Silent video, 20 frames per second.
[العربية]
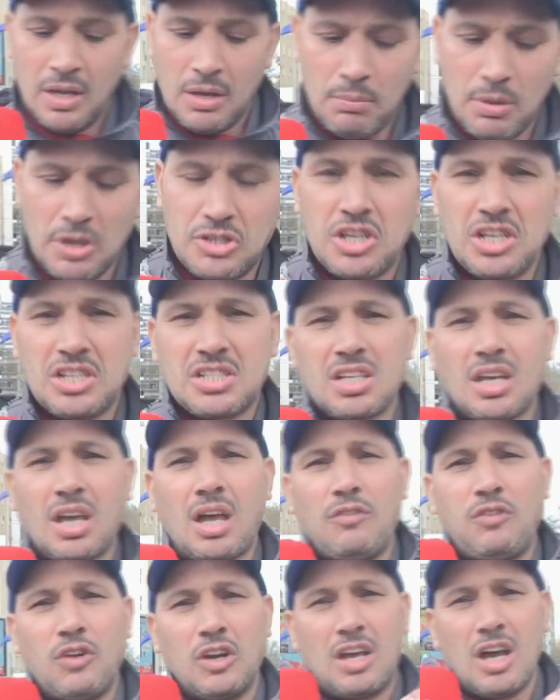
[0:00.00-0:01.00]
باش
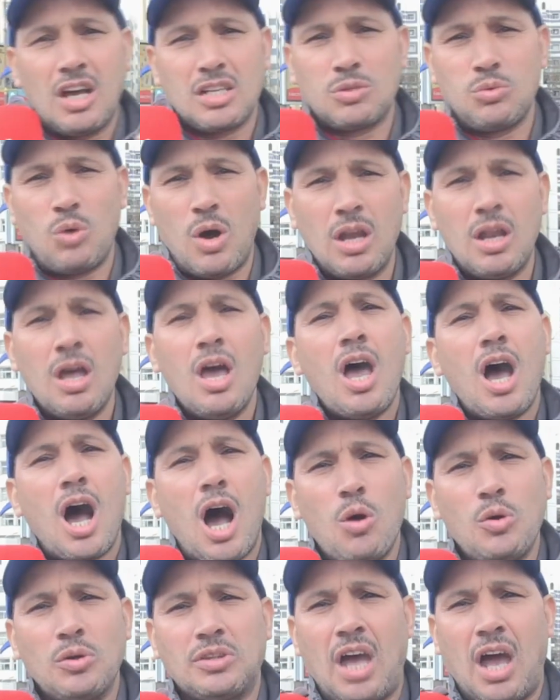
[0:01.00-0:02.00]
يسقف الغازوال
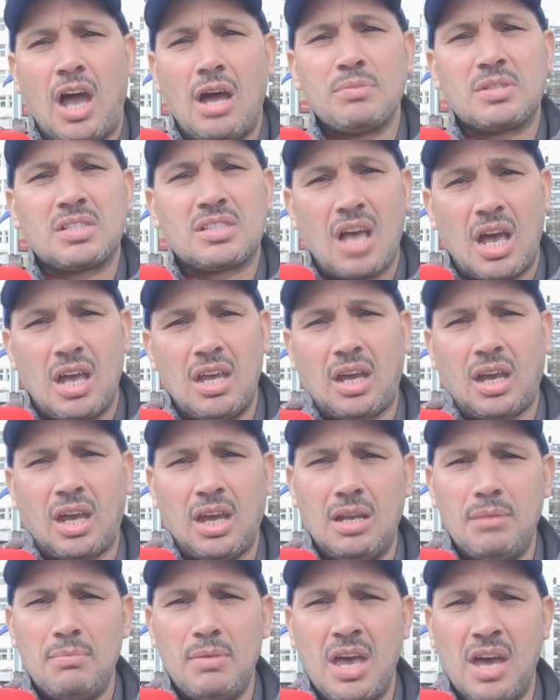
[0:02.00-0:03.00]
او يدعم
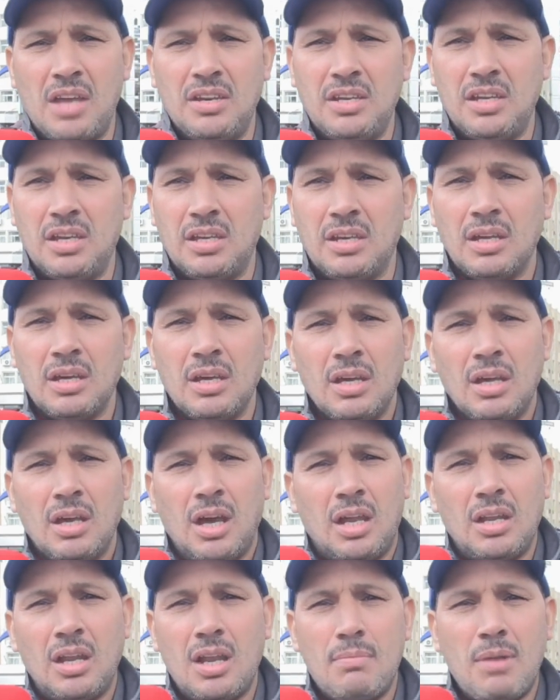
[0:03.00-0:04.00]
السائقين المهنيين
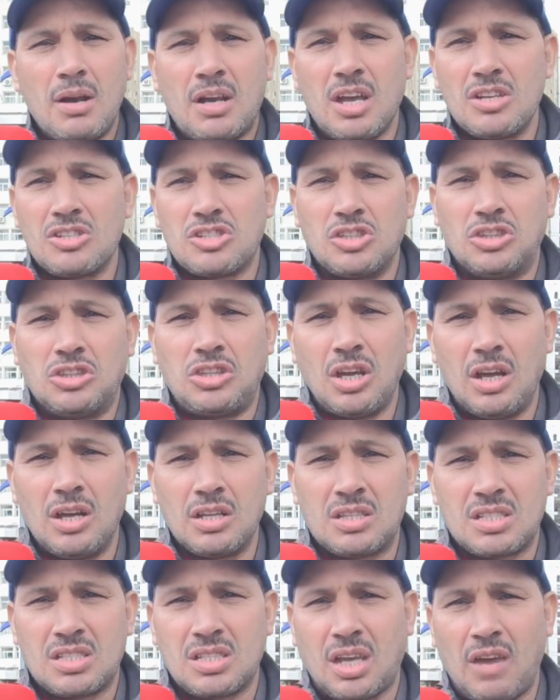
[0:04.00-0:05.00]
حنا لما كانش
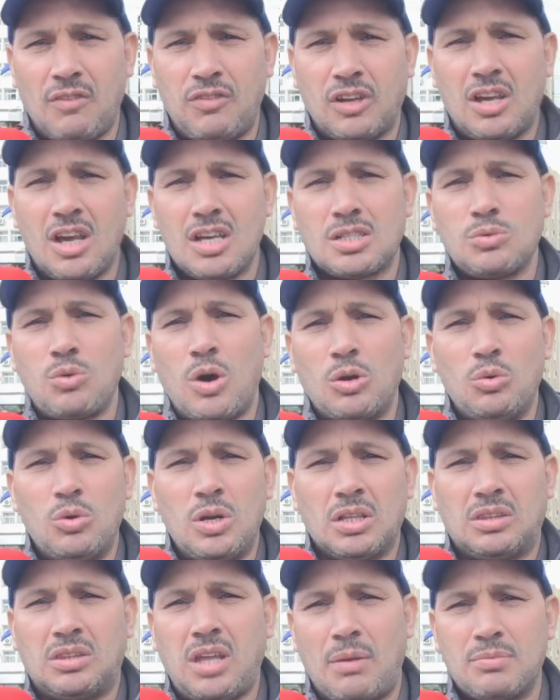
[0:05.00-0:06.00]
تسقيف الغازوال
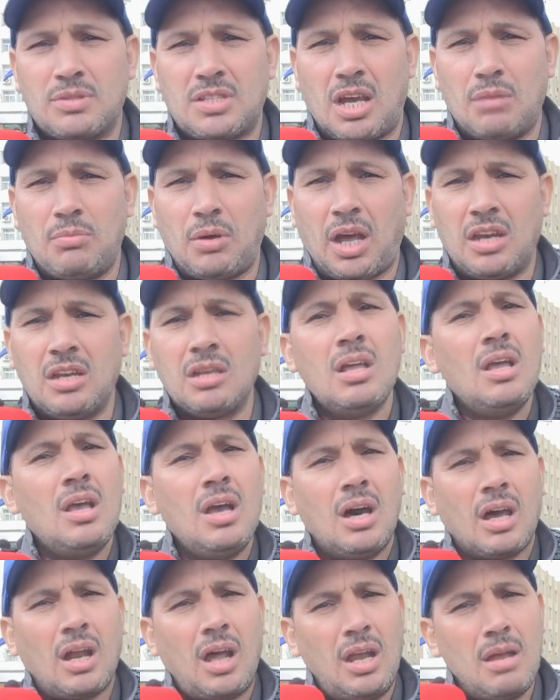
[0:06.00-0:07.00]
ولا الدعم السائقين المهنيين
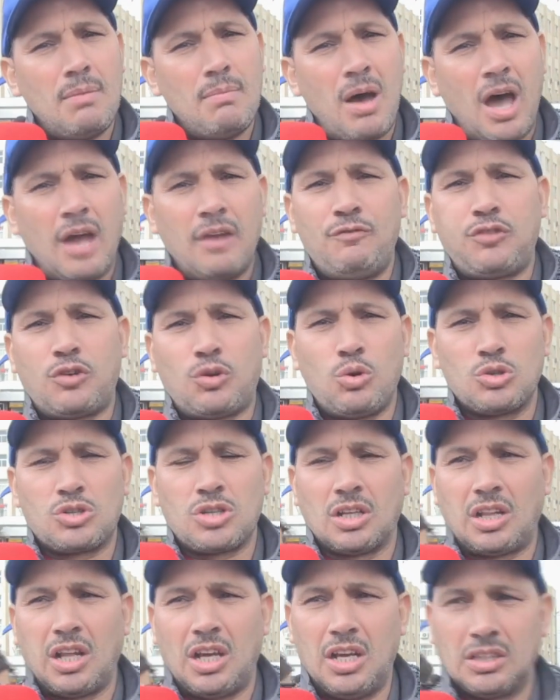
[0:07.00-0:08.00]
راه حنا ما
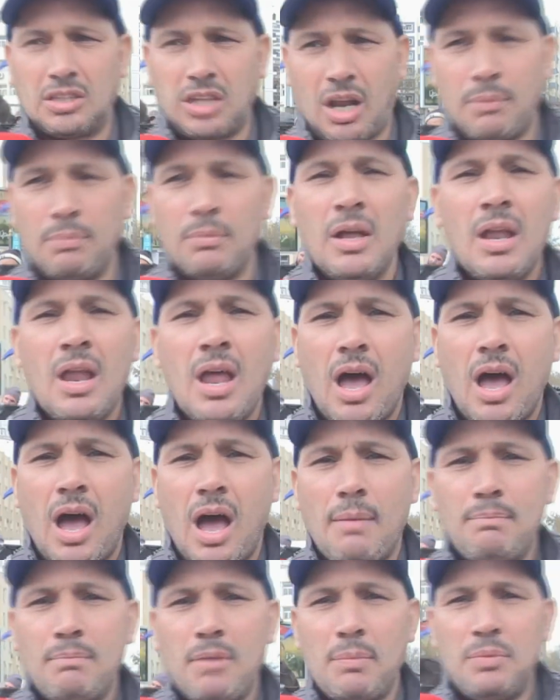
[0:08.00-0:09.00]
نفكوش هذا الاضراب
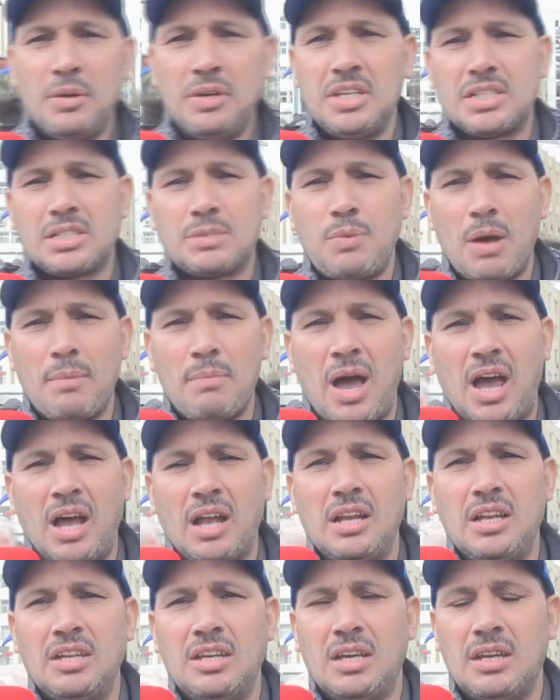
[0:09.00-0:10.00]
اما بالنسبه
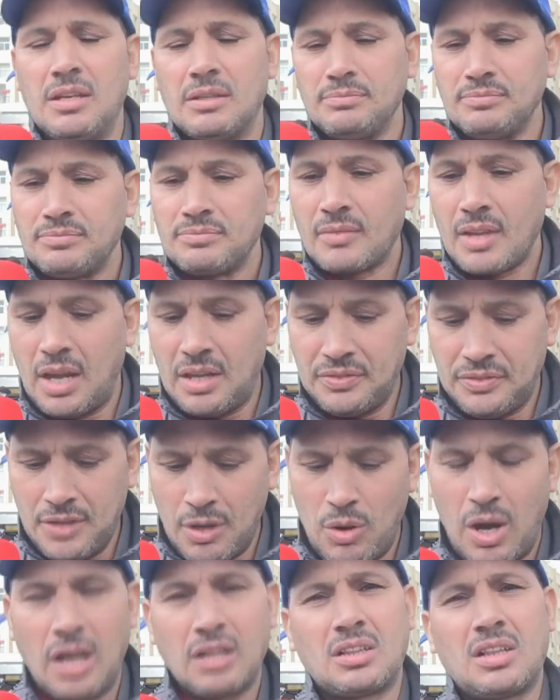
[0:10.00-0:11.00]
محليا
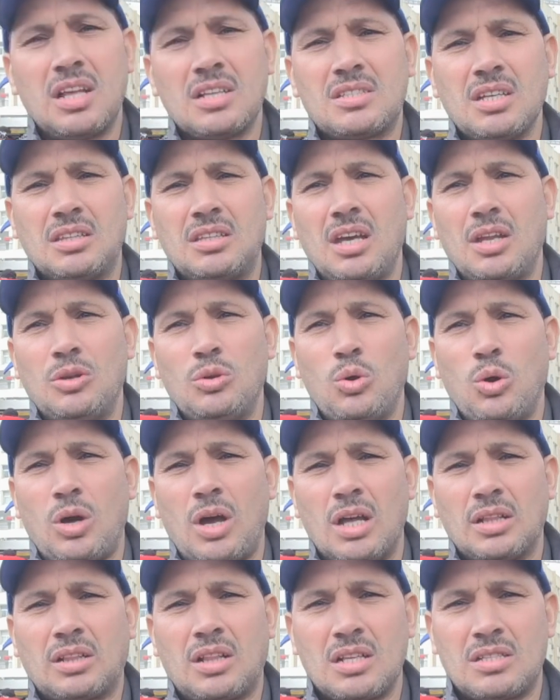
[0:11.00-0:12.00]
عندنا واحد ثلاثه ديال
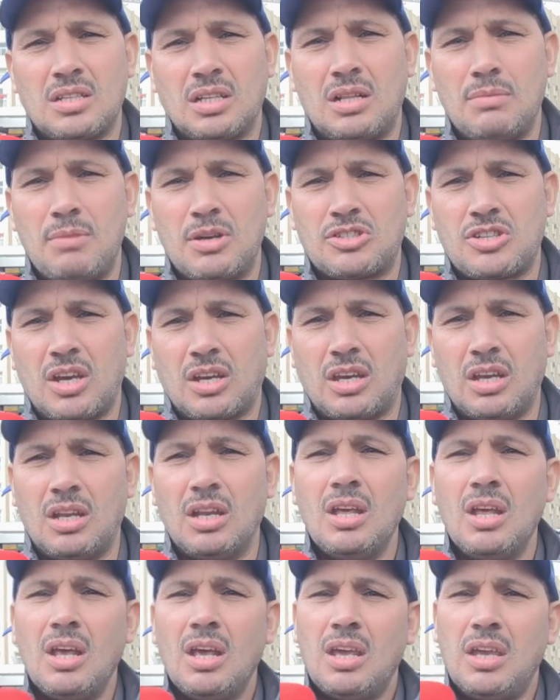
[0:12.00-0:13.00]
النقاط ثلاثه المشاكل
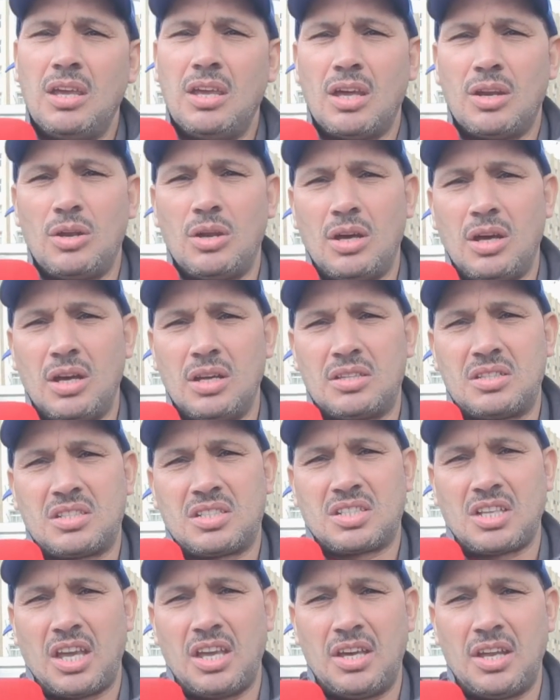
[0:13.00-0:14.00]
هي
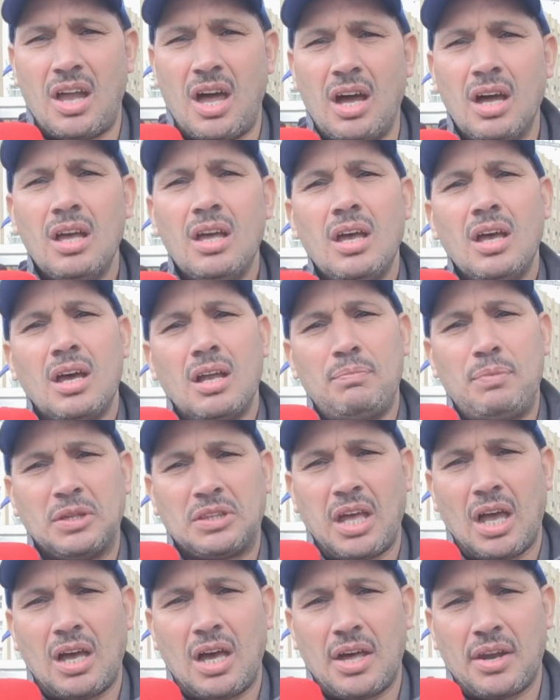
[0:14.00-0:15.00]
التسعيره
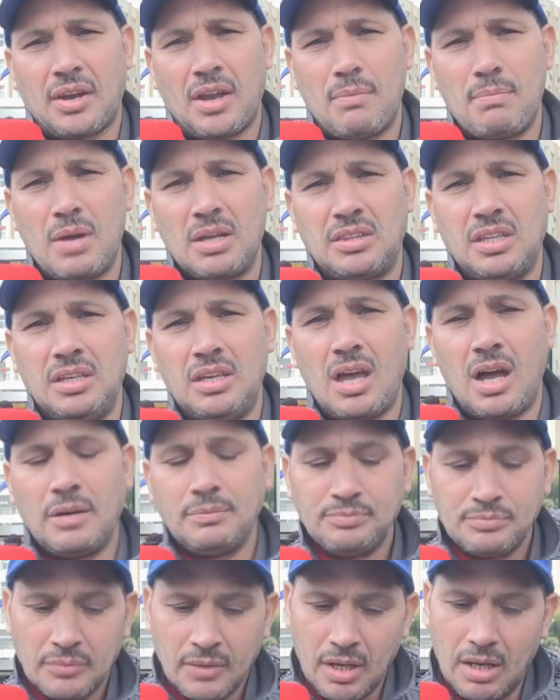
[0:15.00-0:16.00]
البطاقه الرماديه
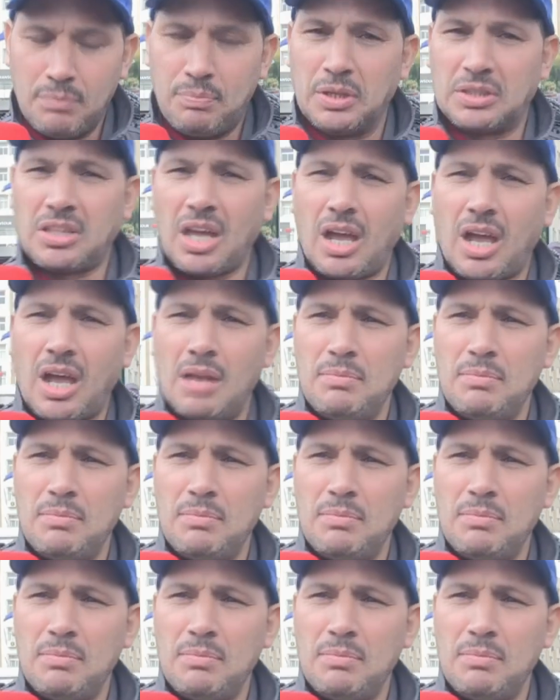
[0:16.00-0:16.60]
البطاقه